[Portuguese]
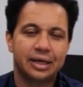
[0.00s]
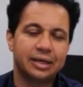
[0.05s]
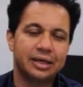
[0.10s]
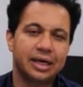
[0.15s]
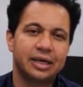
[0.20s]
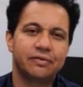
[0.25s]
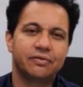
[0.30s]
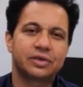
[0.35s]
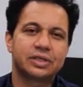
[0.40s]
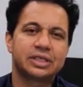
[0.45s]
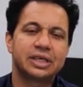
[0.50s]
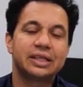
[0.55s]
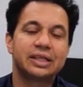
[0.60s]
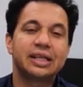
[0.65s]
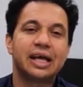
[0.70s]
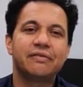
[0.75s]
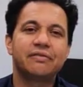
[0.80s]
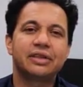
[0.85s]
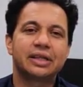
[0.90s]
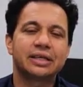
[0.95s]
E aí você
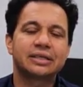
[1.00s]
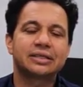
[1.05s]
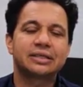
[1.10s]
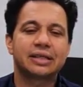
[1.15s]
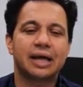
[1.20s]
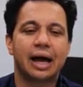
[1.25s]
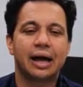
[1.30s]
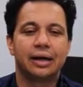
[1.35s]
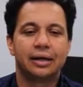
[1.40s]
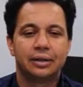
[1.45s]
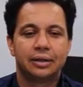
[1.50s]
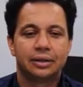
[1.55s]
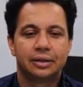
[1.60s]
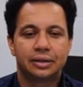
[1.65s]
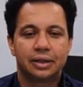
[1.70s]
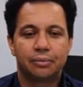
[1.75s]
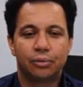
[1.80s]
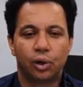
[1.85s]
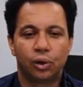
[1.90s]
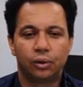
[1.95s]
deve testar,
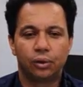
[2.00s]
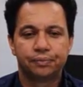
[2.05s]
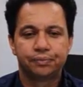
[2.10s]
tá bom?